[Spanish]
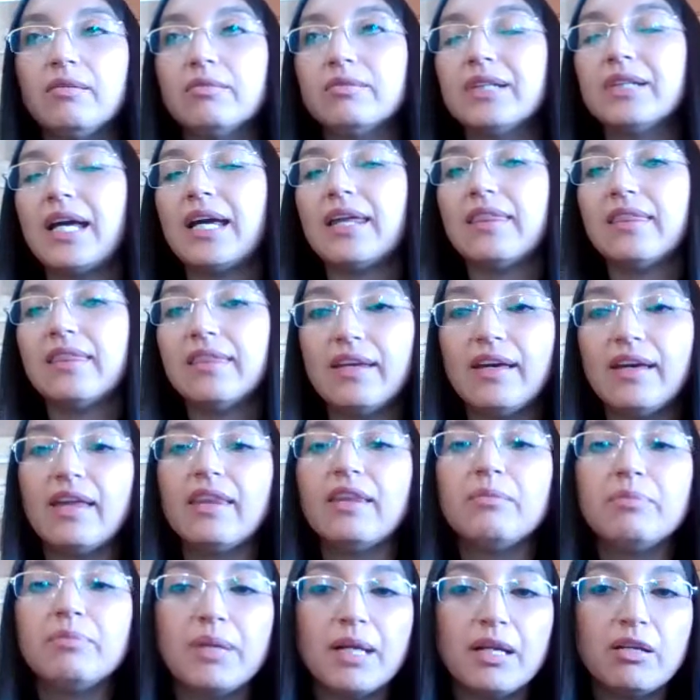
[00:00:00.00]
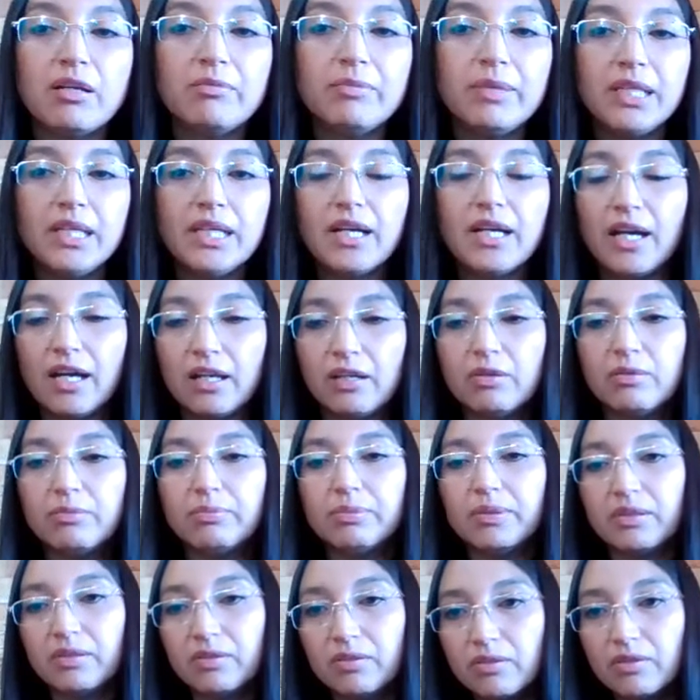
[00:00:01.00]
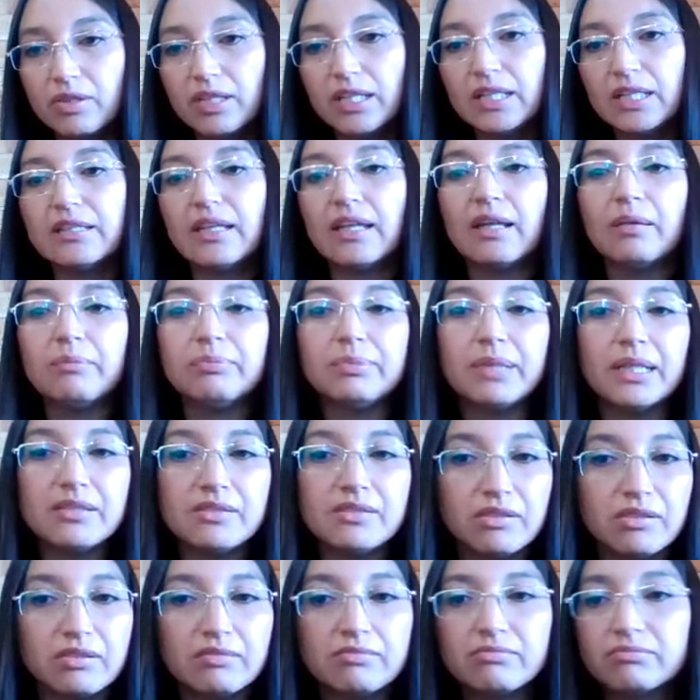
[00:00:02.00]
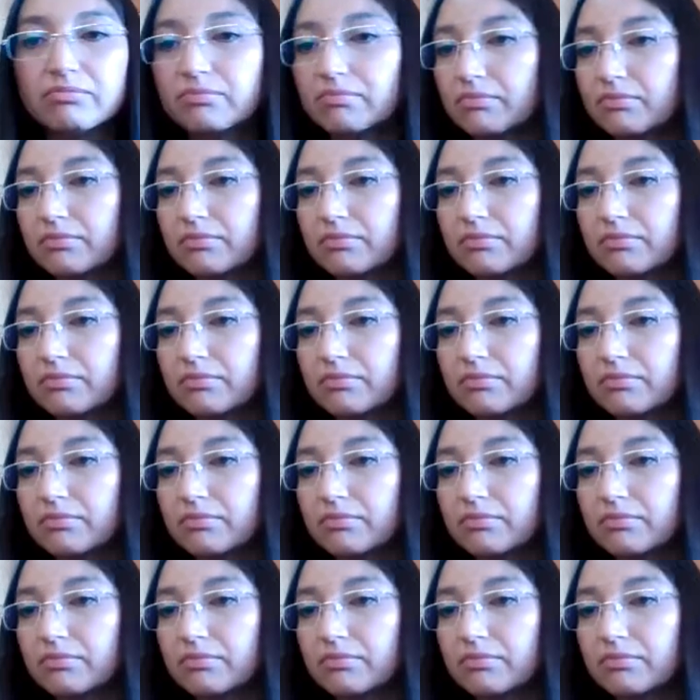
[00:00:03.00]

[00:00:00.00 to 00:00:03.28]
una idea de plano americano, pero con esta adaptación.